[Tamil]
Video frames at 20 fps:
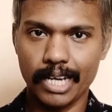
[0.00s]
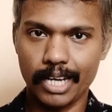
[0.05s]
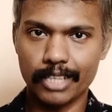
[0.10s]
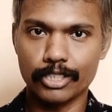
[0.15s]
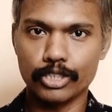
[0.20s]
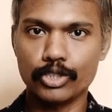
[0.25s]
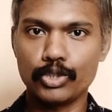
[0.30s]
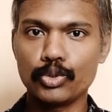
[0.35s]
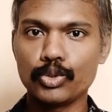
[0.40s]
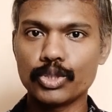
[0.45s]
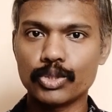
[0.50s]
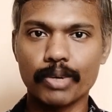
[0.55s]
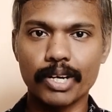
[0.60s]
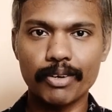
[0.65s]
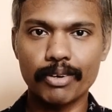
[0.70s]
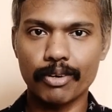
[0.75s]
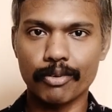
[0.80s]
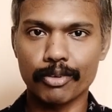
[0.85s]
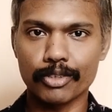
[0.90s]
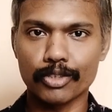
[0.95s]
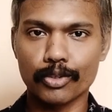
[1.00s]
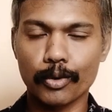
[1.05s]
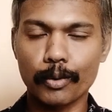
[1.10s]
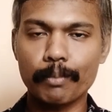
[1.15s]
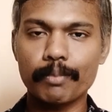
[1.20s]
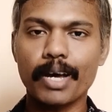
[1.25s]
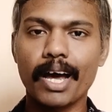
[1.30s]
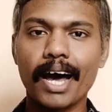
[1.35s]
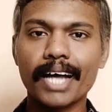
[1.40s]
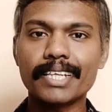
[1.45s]
அது ஜூஸ் வடிவில்
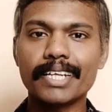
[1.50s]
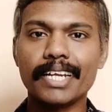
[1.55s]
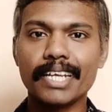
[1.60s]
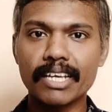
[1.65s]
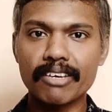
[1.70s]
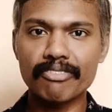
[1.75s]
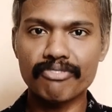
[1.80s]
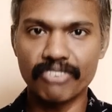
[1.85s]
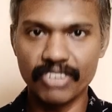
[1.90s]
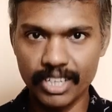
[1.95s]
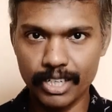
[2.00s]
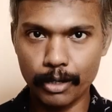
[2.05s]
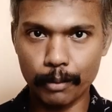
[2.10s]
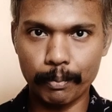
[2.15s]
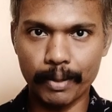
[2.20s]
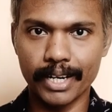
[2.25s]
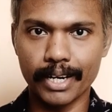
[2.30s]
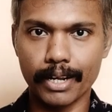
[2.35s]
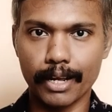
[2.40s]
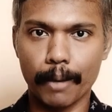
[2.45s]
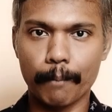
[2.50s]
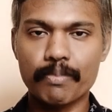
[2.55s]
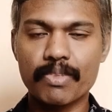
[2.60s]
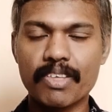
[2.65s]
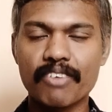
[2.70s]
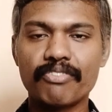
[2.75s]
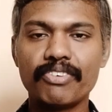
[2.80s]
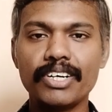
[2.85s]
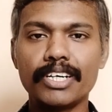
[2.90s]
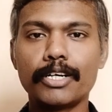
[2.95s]
வந்துடும் அதை நீங்கள் ஃபில்ட்ரு பண்ணிவிடுங்க
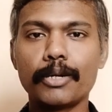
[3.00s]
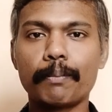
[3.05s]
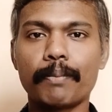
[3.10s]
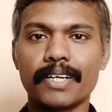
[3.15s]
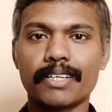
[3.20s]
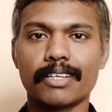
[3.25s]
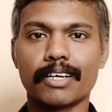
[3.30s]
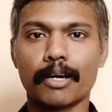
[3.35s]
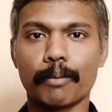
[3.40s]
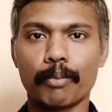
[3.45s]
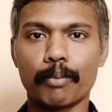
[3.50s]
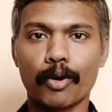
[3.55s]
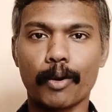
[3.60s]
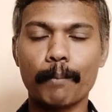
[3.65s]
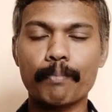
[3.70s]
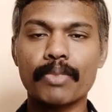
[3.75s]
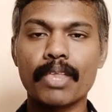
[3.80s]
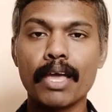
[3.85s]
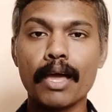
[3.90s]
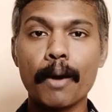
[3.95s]
ஃபில்ட்ரு பண்ணதுக்கப்புறம்